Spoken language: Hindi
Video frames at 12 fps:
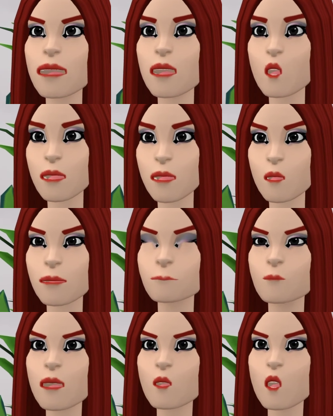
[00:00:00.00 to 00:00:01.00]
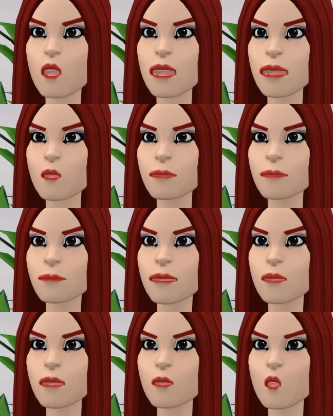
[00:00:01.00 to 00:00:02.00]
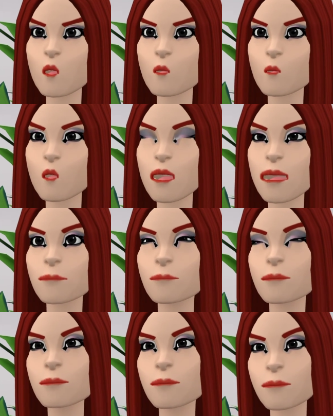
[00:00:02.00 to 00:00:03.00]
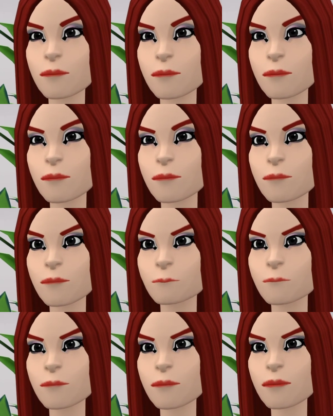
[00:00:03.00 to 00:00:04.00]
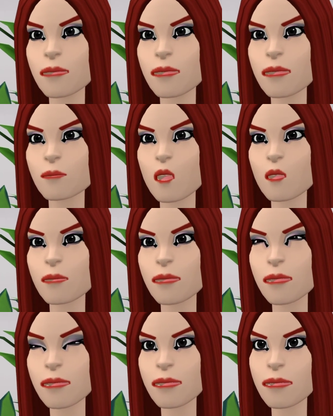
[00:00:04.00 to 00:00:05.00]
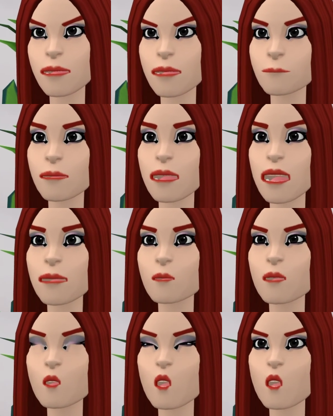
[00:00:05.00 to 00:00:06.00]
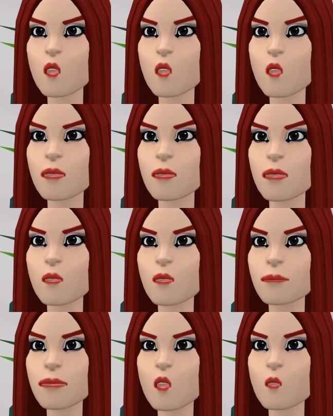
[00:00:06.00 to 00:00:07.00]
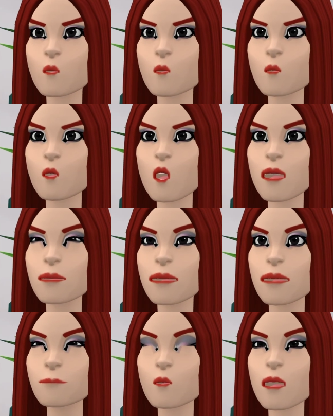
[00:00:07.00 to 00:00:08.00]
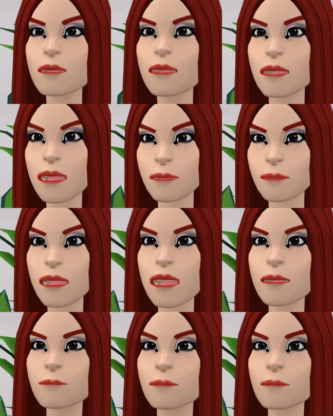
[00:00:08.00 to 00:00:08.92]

कुमकुम कितना गलत काम कर दिया सो so गाइस आप जब भी अपने किचन में जाए अपने गैस का ध्यान रखें